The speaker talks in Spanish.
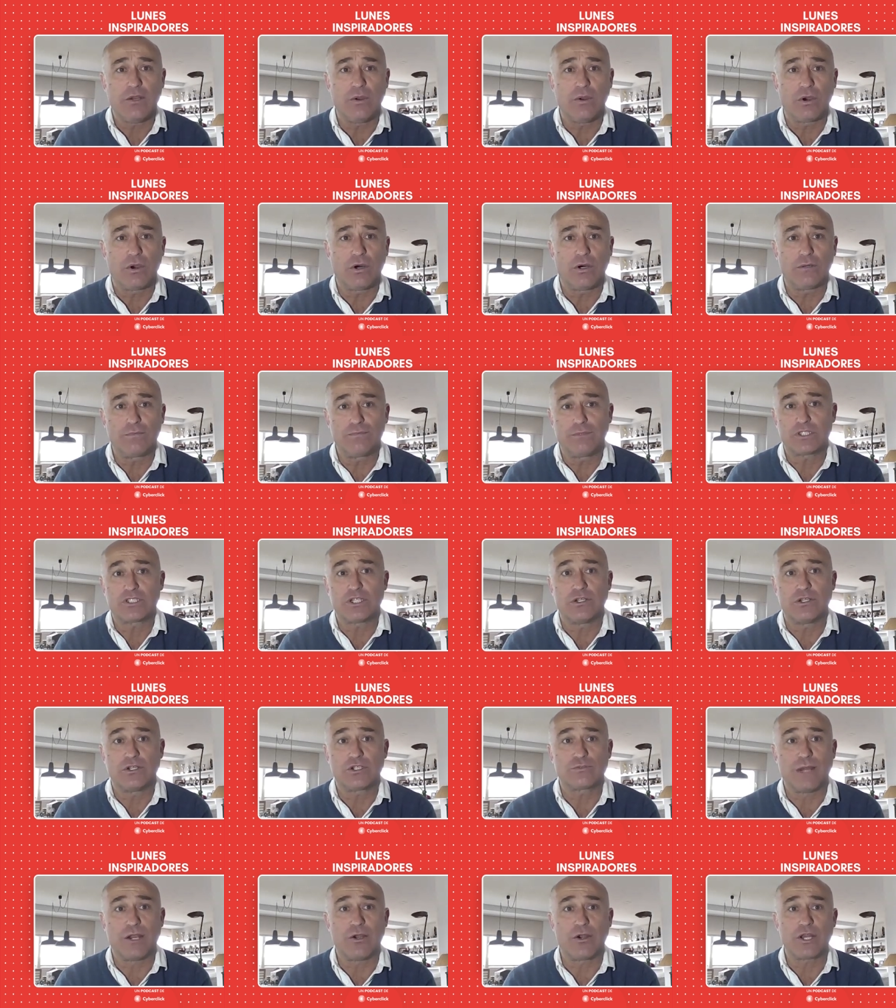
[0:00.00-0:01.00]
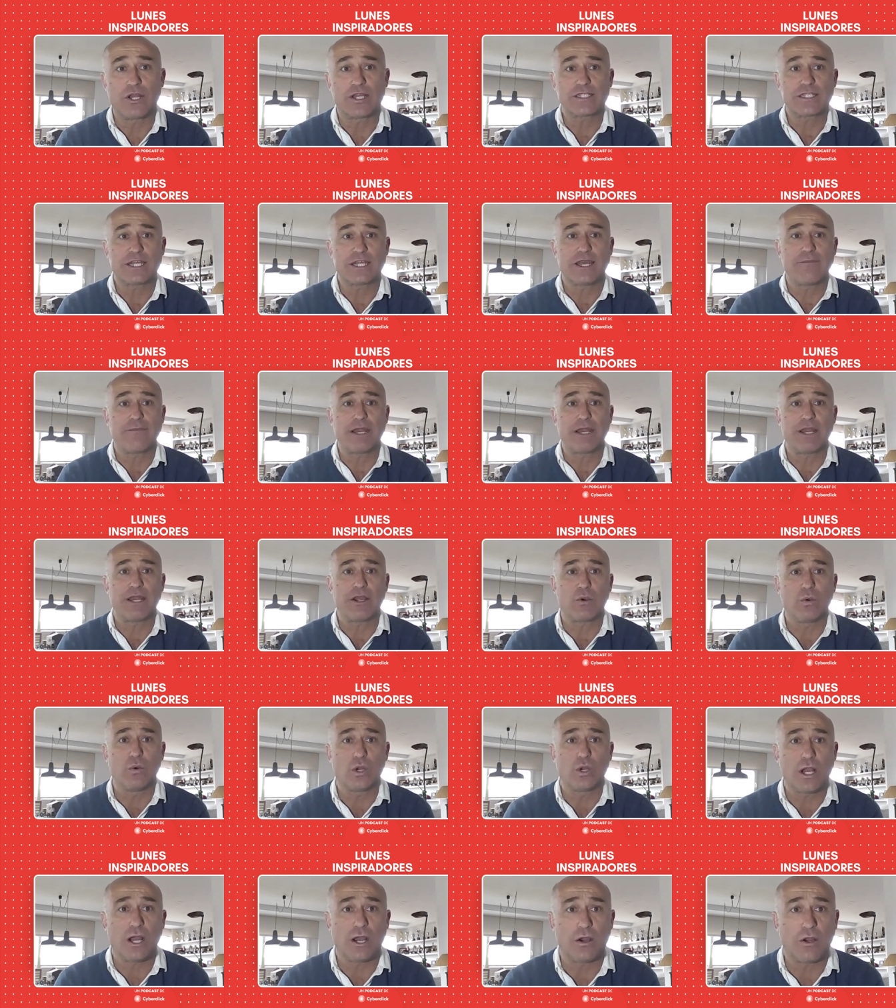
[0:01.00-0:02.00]
y luego pues en los valores que me han
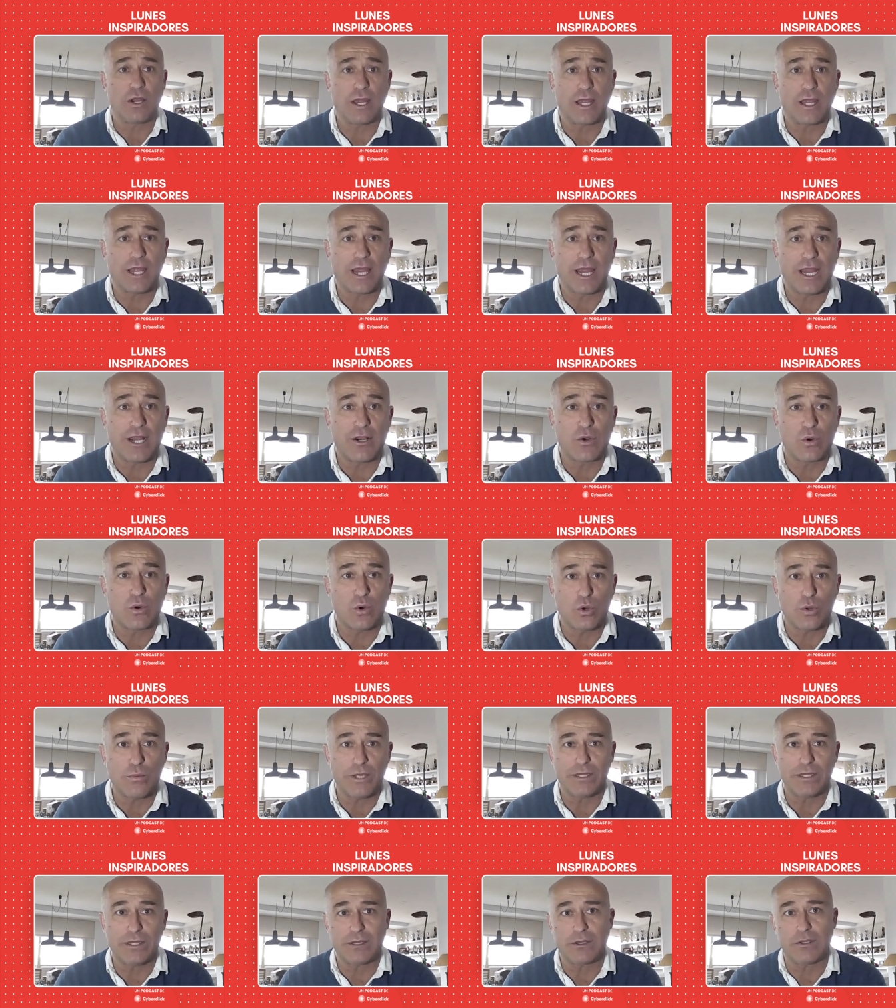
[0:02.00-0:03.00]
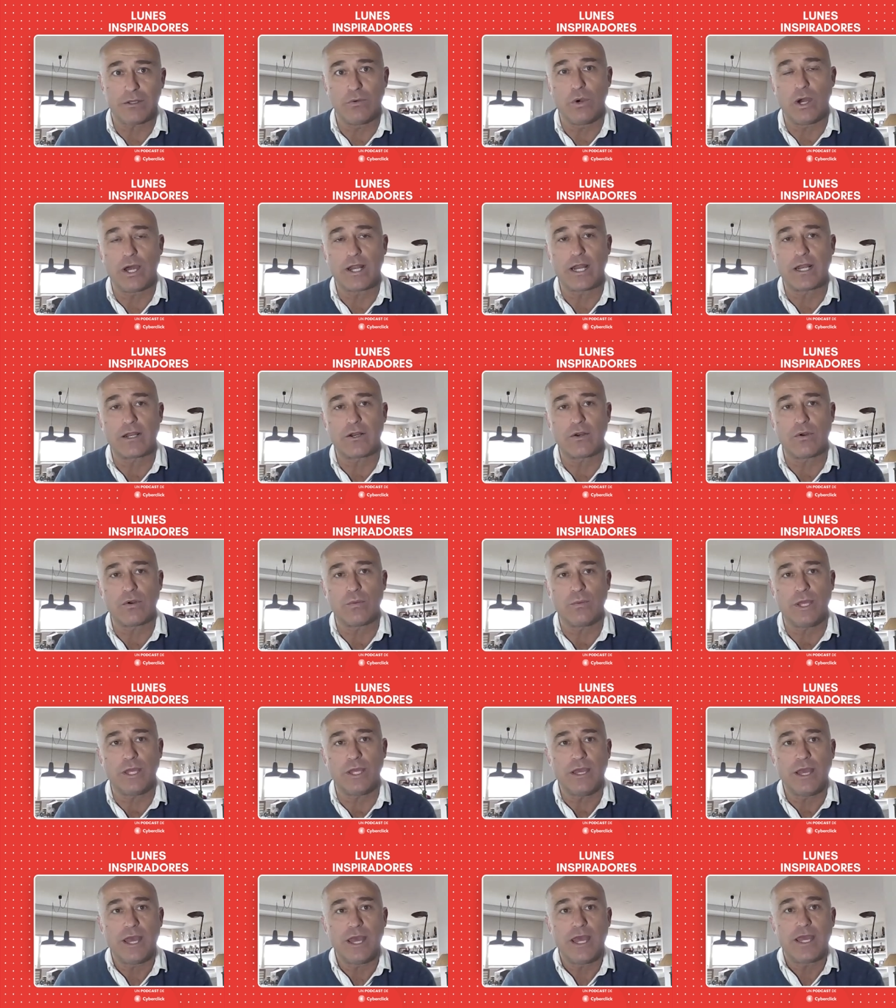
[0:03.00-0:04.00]
inculcado el rugby, jugar al
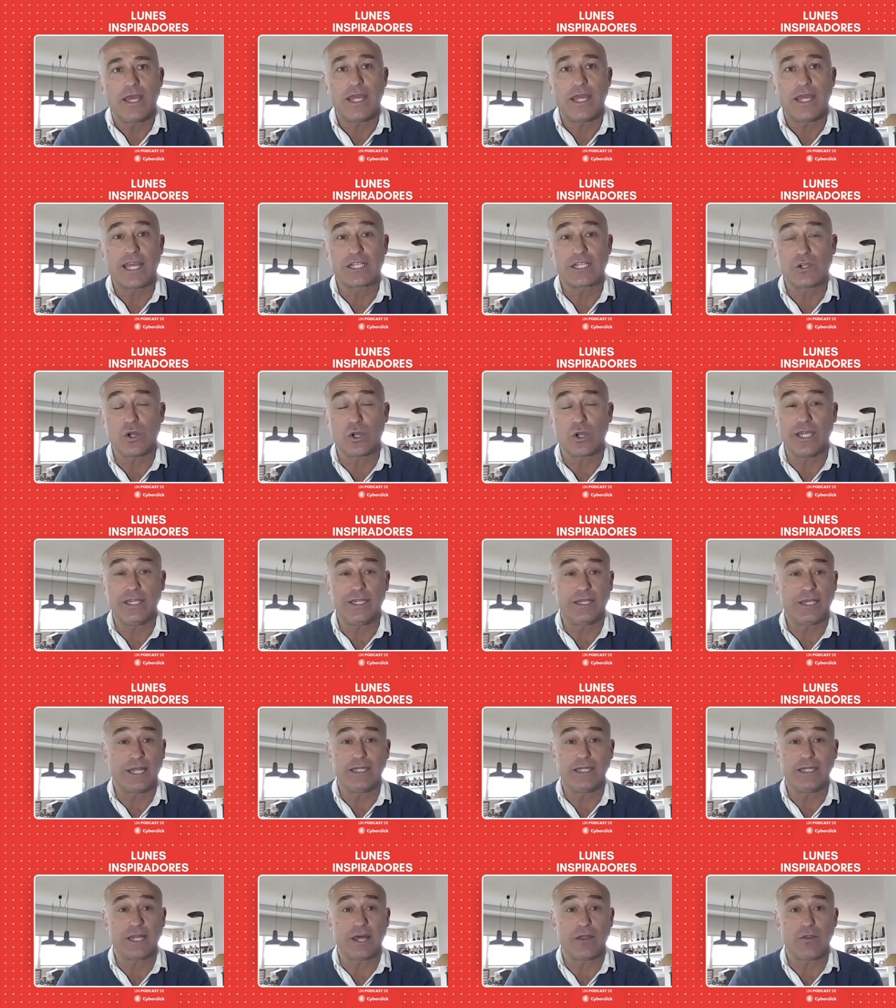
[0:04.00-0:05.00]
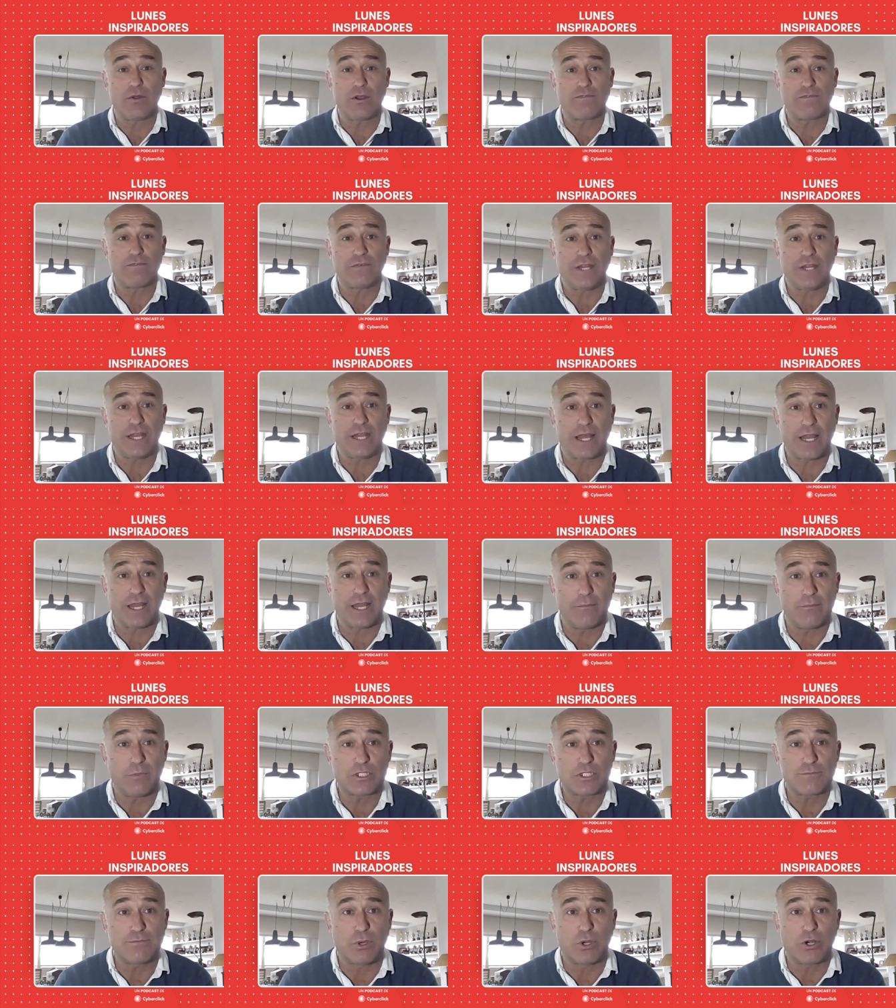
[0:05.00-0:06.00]
rugby y qué es lo que he intentado al
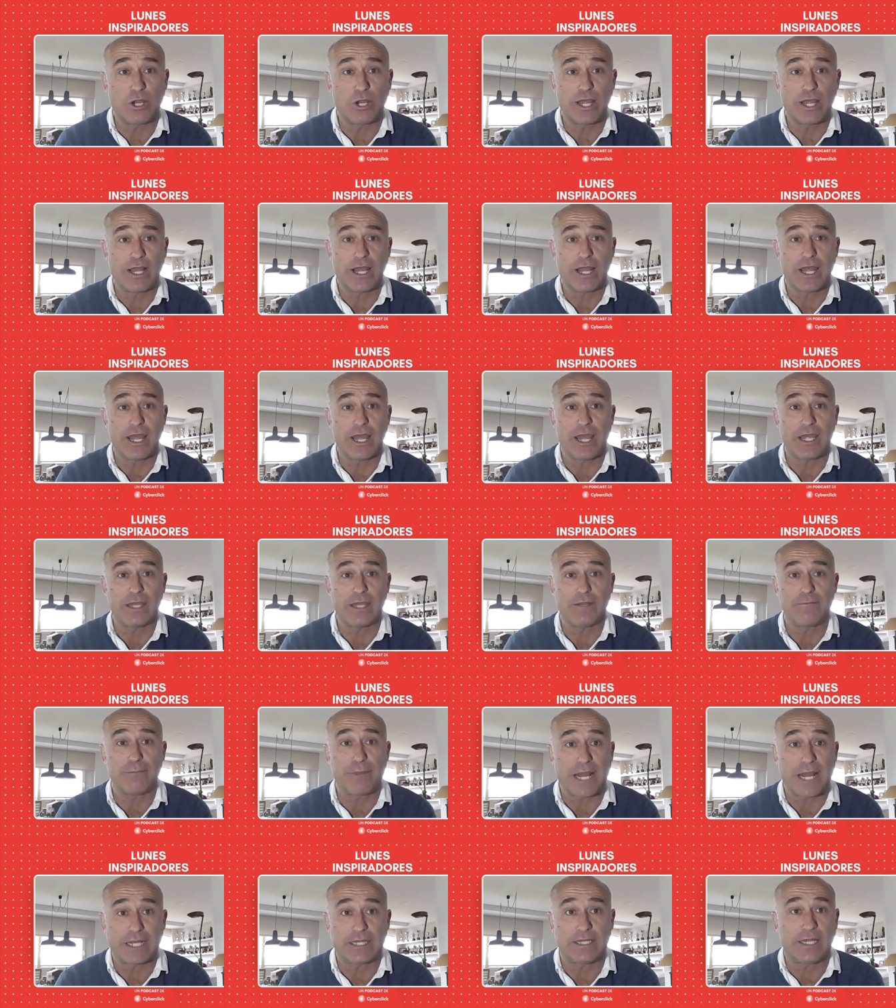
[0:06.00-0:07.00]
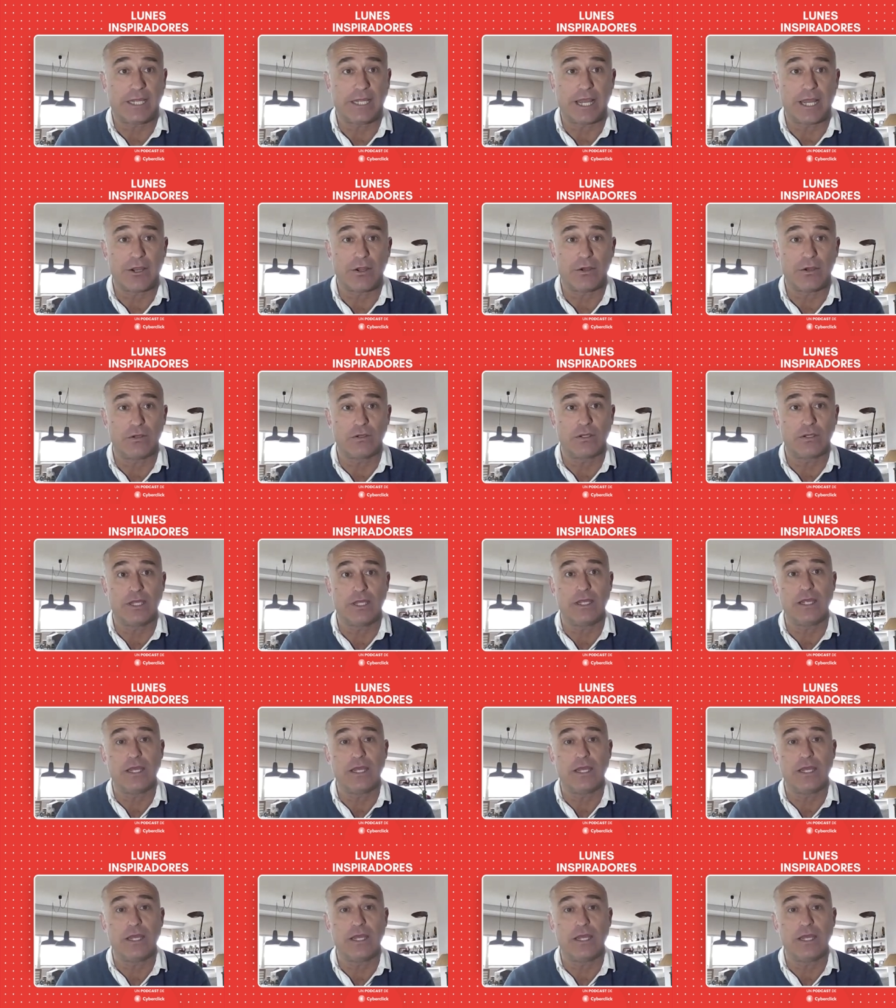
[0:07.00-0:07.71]
final pues poner en práctica, ¿no?